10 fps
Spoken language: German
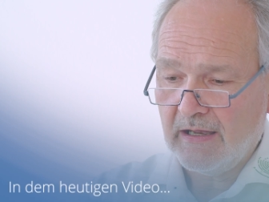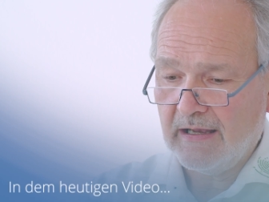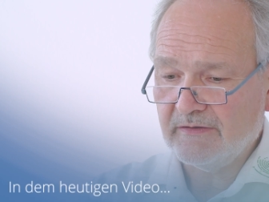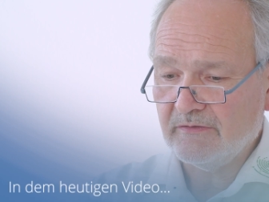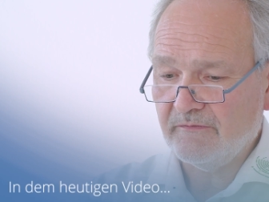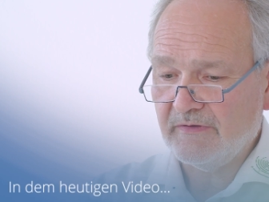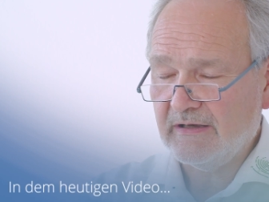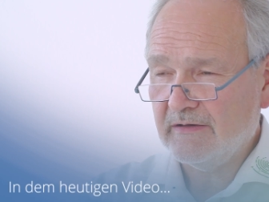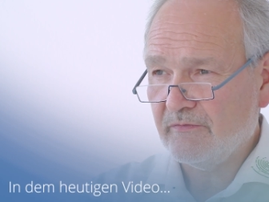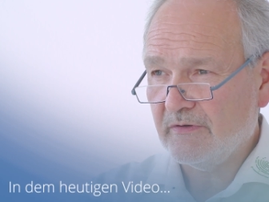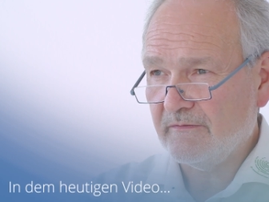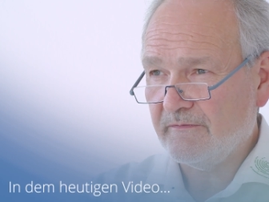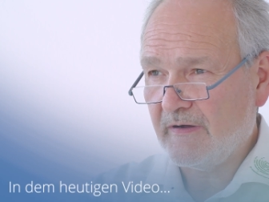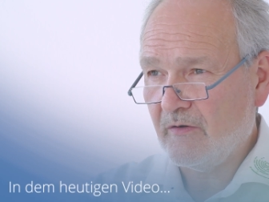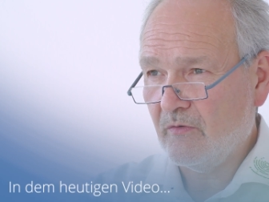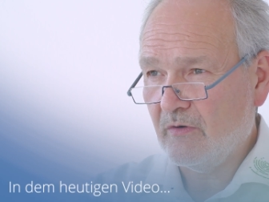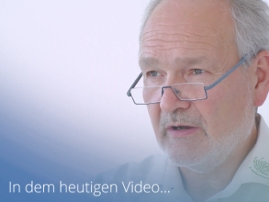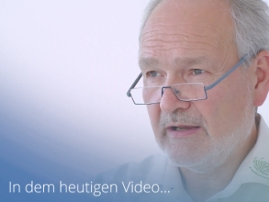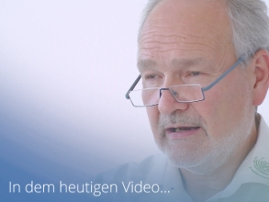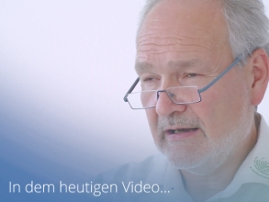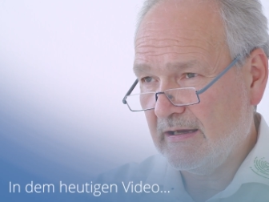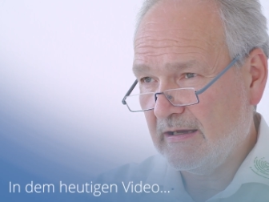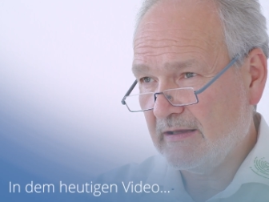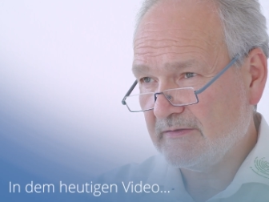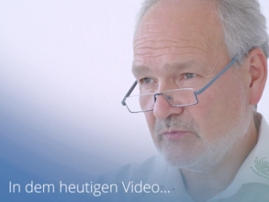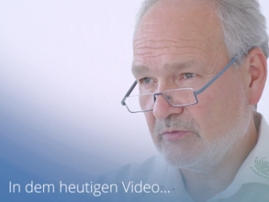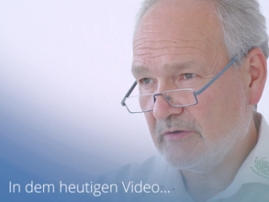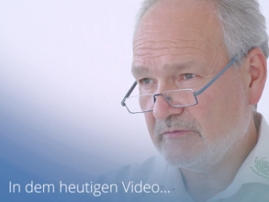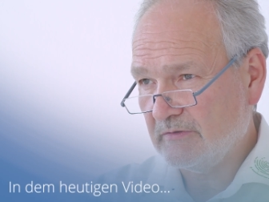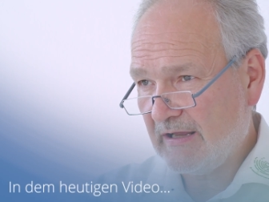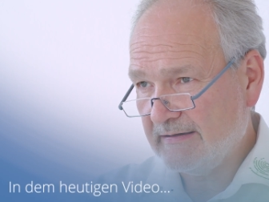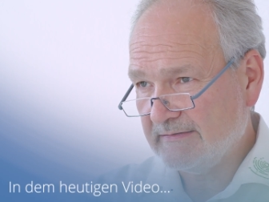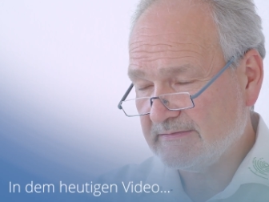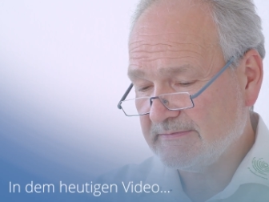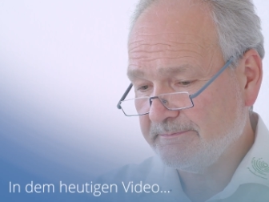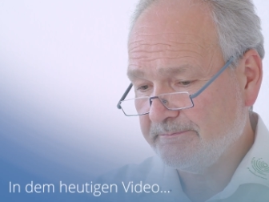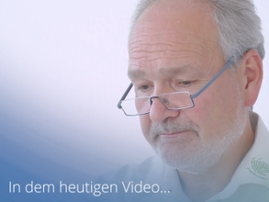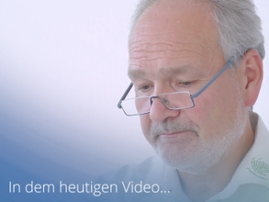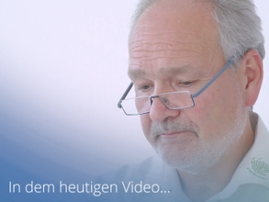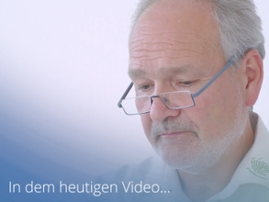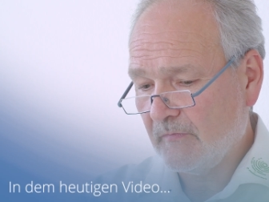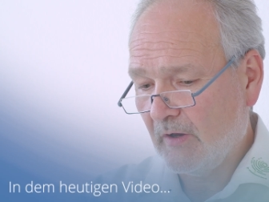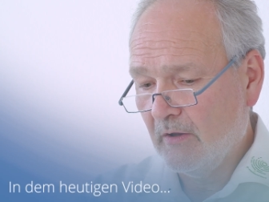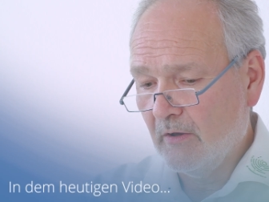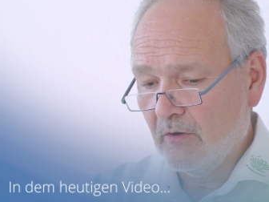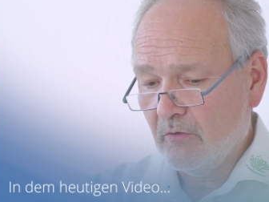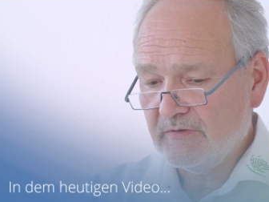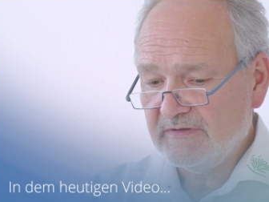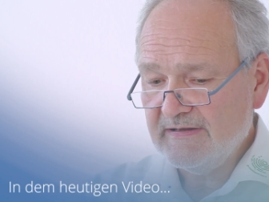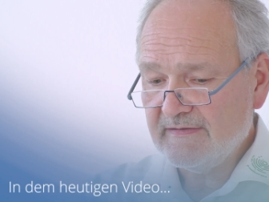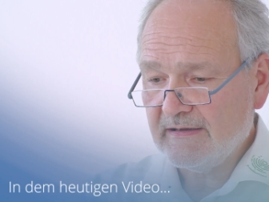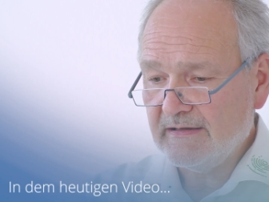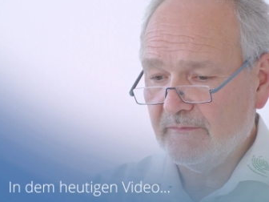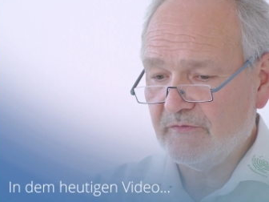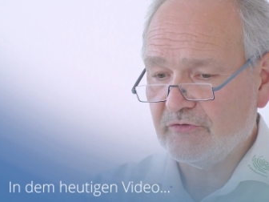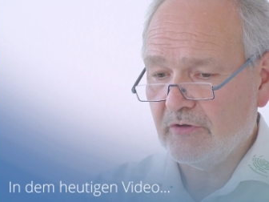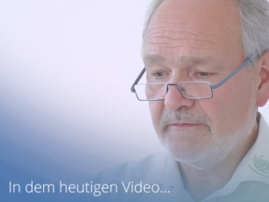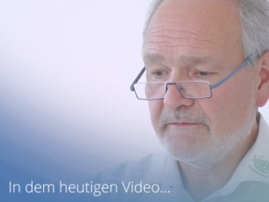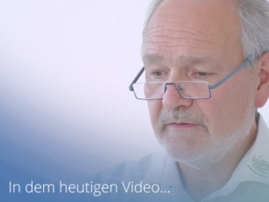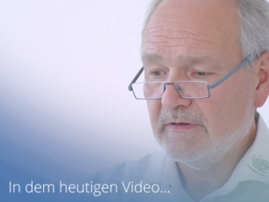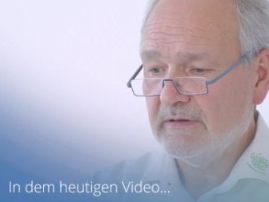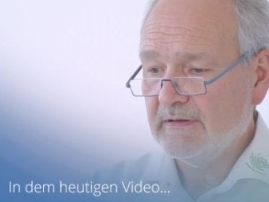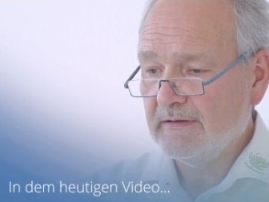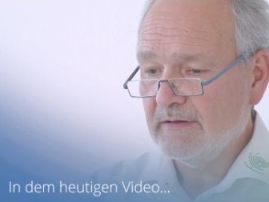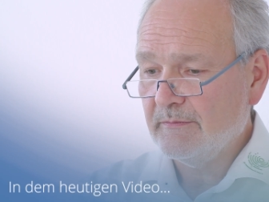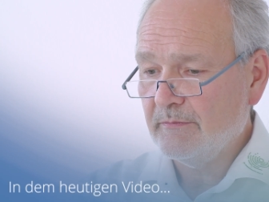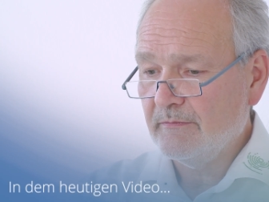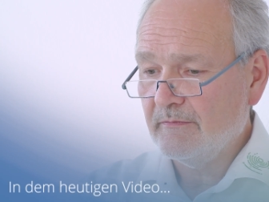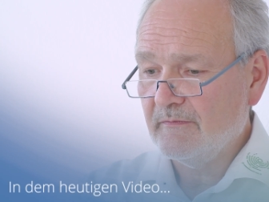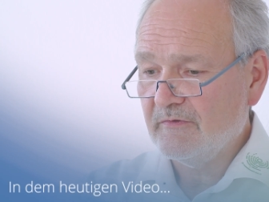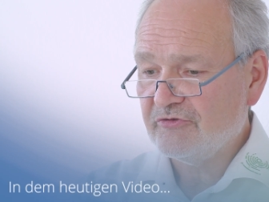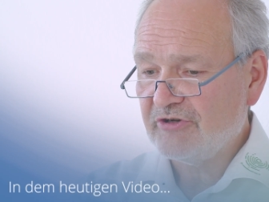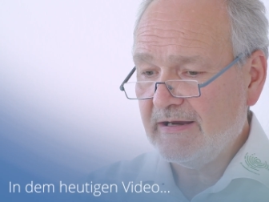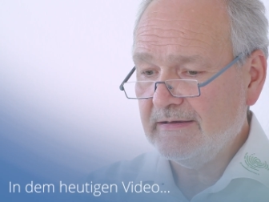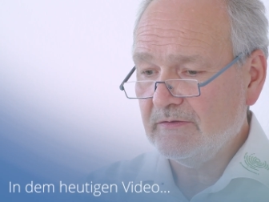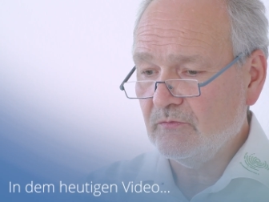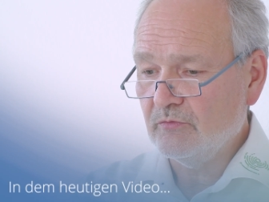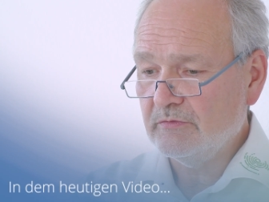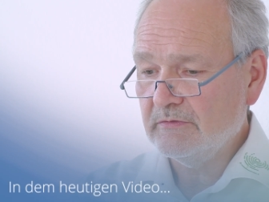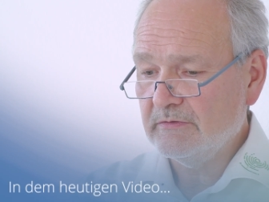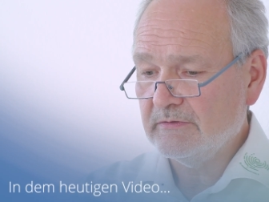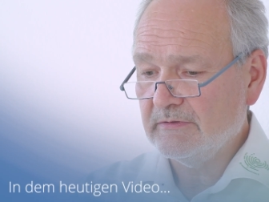Also wir reden von VLA 2001. Und dieser Impfstoff scheint nun